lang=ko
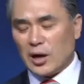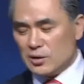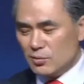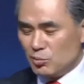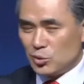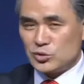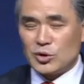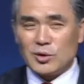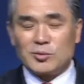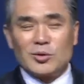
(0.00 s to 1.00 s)
아니면 뭐
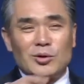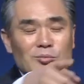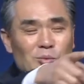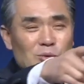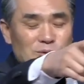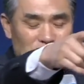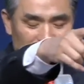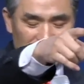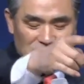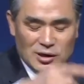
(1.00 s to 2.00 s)
저기 여기 뭐
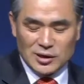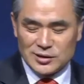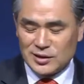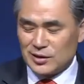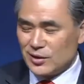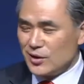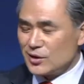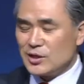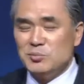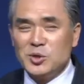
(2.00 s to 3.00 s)
식당 가니까
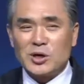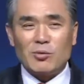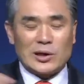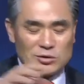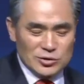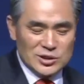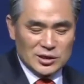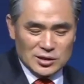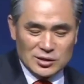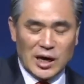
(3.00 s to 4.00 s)
김연아 왔던
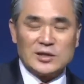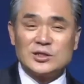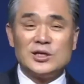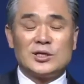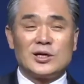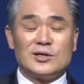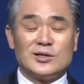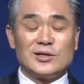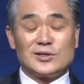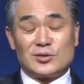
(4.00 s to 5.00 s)
자리 이렇게 앉아 있더라
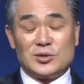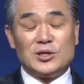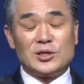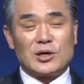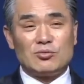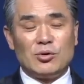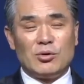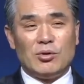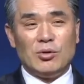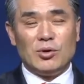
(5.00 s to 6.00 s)
이게
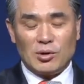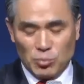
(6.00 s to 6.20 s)
있더라고요.